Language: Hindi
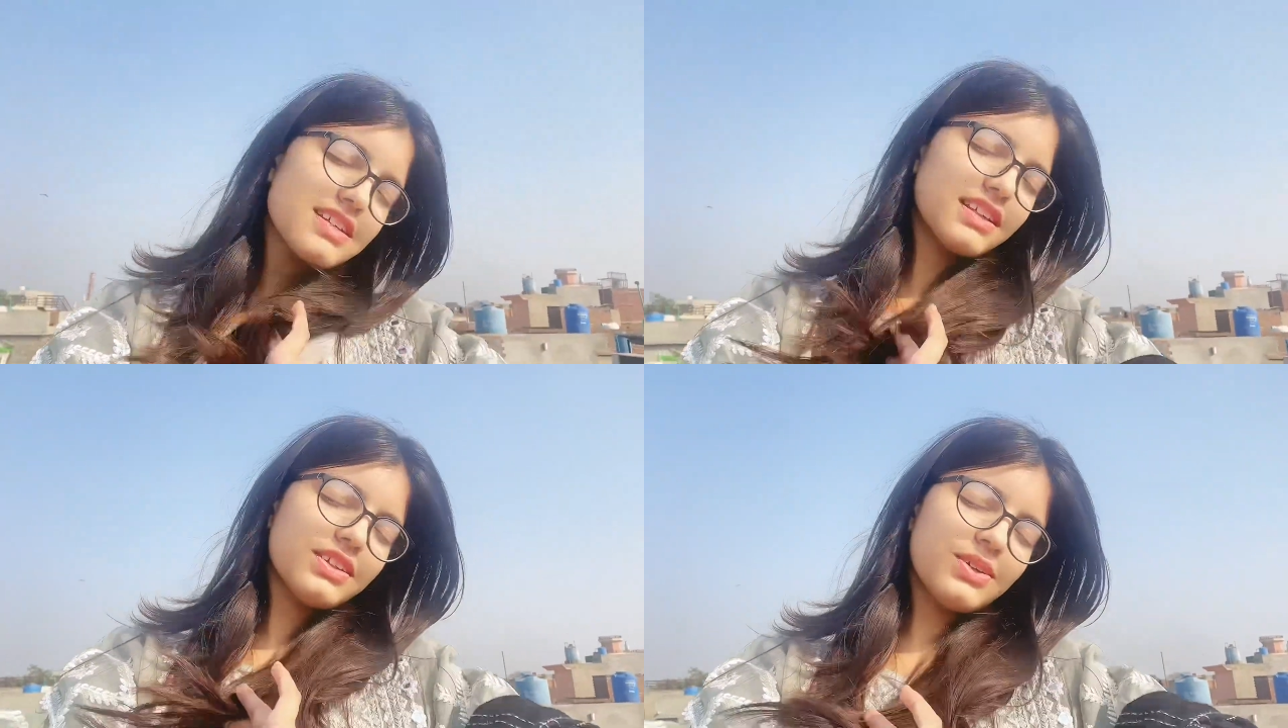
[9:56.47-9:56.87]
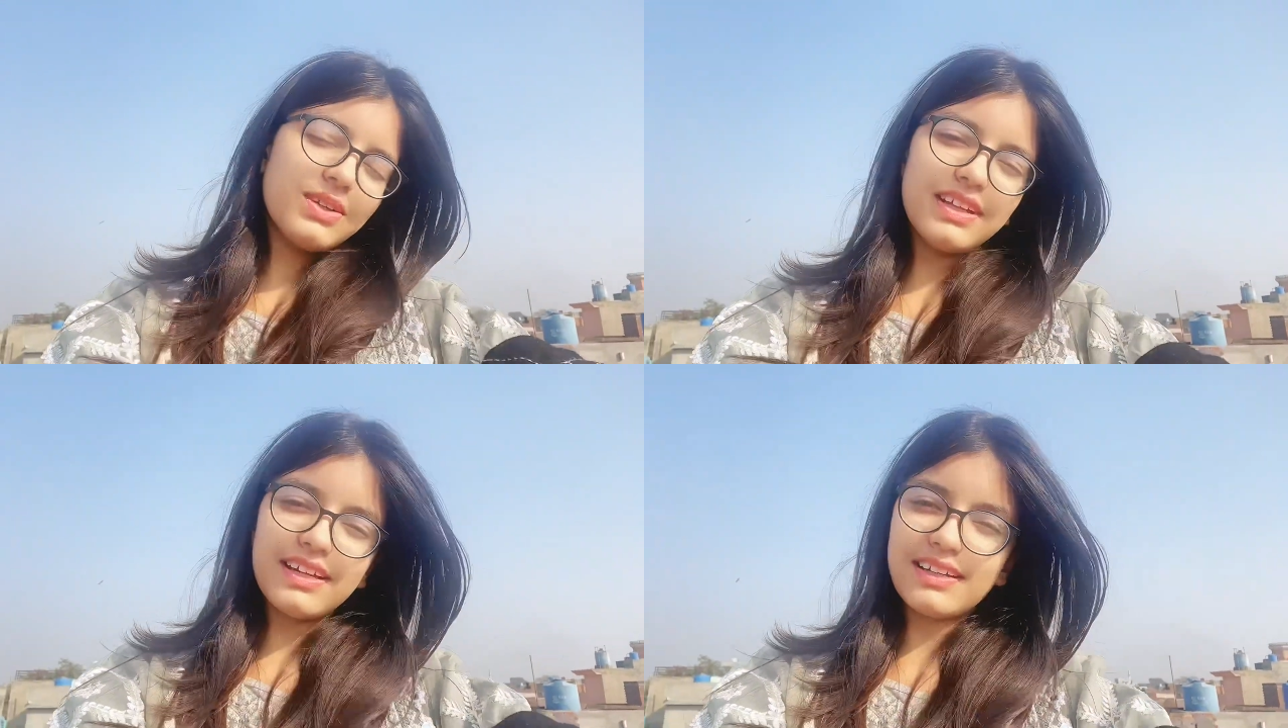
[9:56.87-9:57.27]
जाते
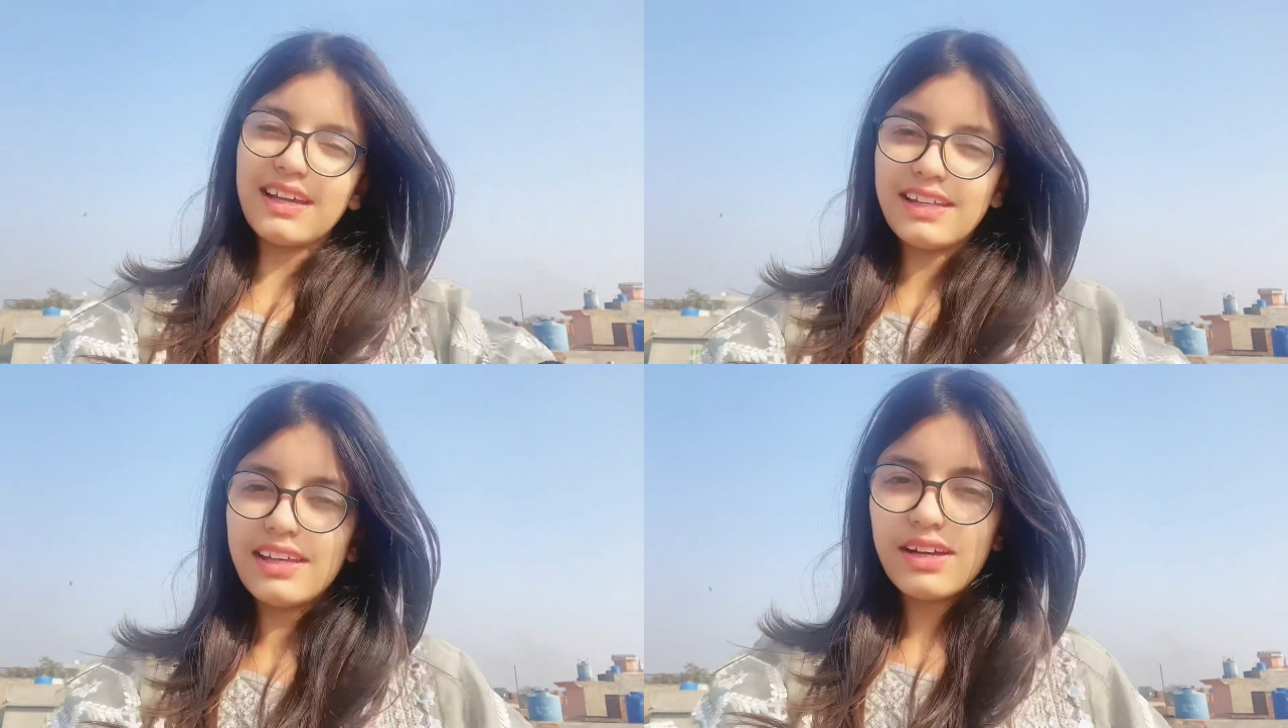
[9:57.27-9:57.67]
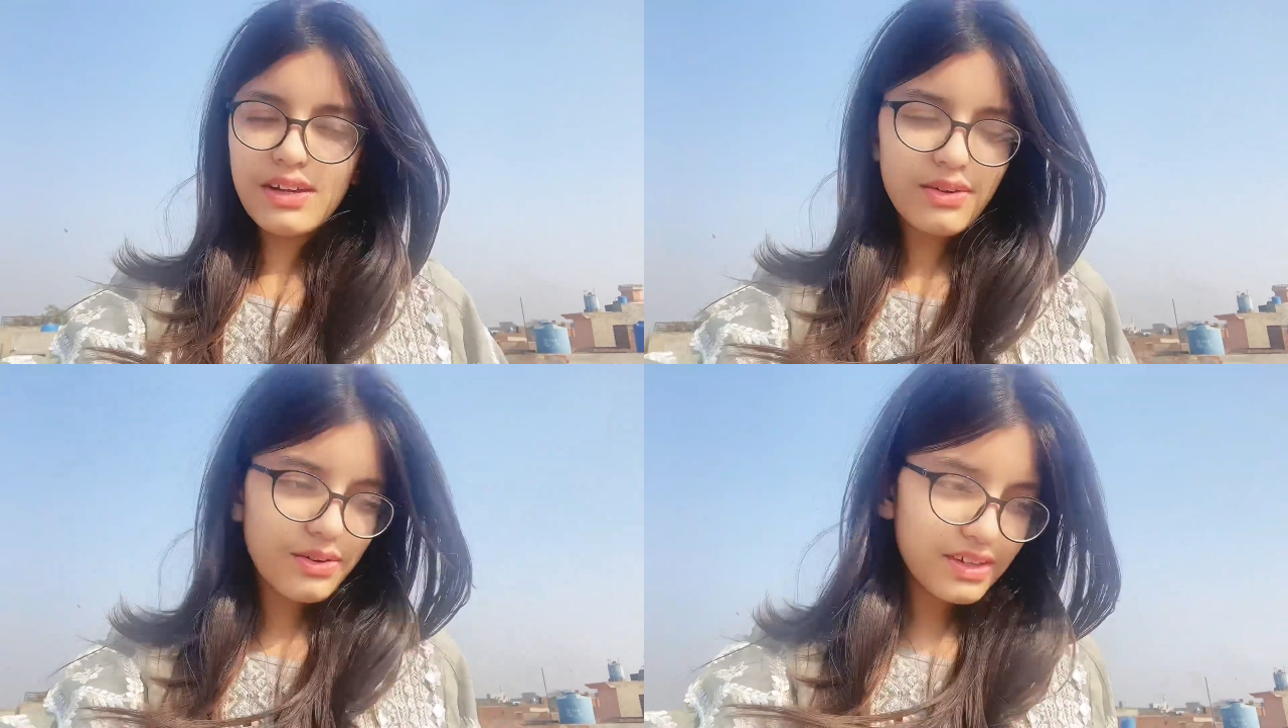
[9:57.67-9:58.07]
थोड़ी देर के लिए
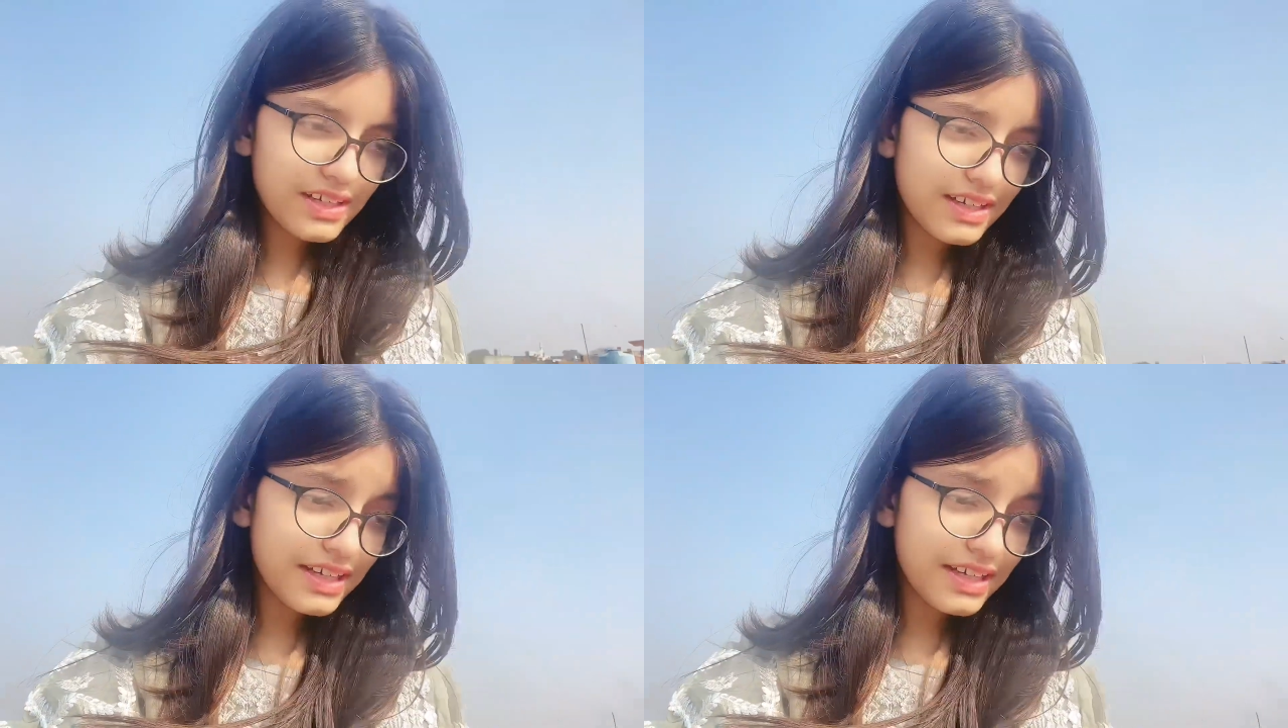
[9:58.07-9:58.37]
और